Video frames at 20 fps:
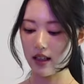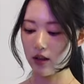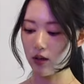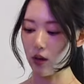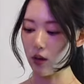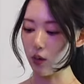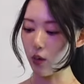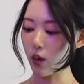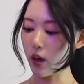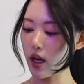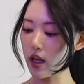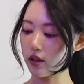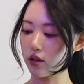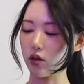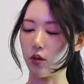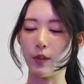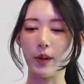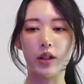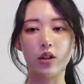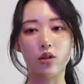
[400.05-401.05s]
これ500
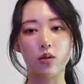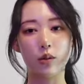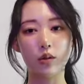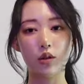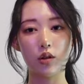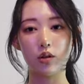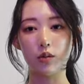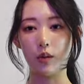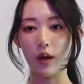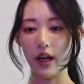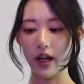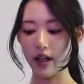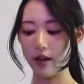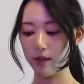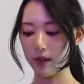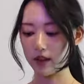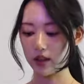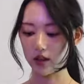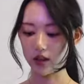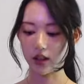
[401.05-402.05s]
のペットボトルも入り
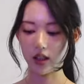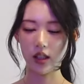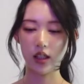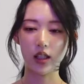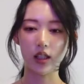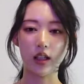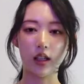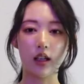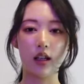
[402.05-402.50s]
ますし